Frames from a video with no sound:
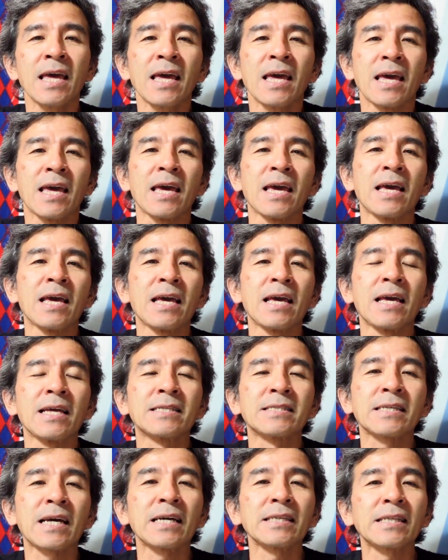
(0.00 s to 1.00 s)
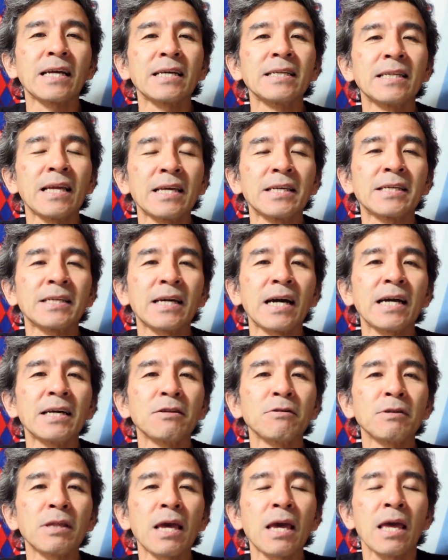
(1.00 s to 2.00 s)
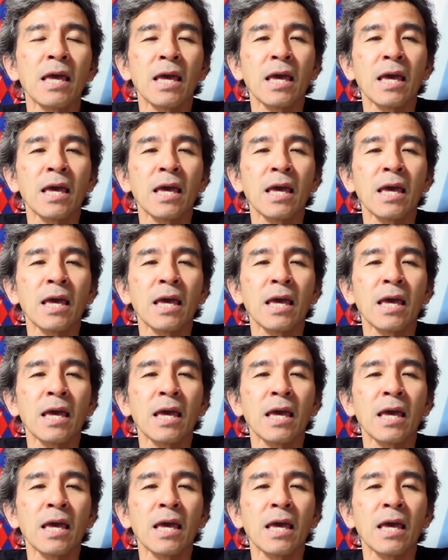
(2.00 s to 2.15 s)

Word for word: えー、使いたいね、控えのね、